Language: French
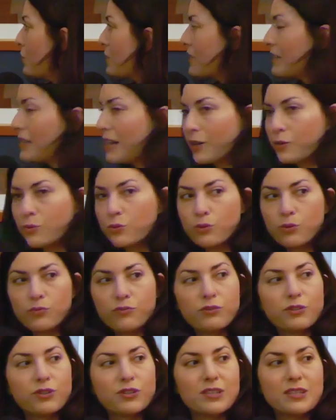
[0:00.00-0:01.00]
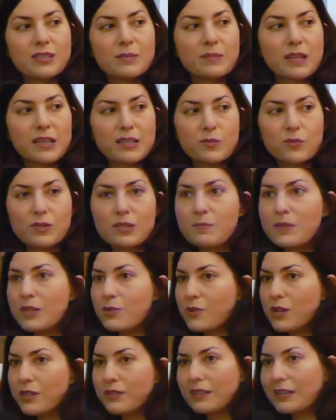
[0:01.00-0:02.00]
de scénario que vous connaissez peut-être, ce sont des
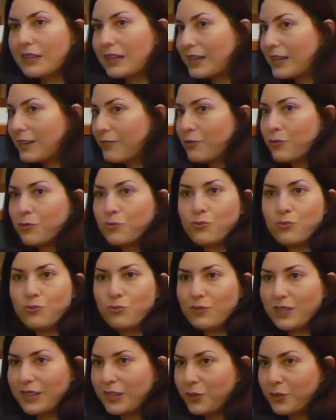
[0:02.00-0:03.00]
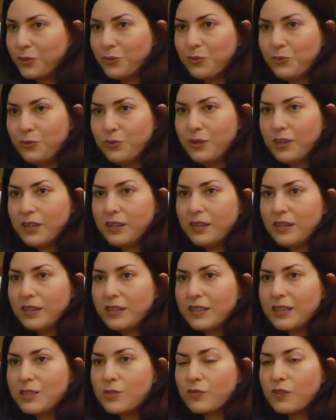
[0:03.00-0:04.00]
manuels très vendus, très connus, qui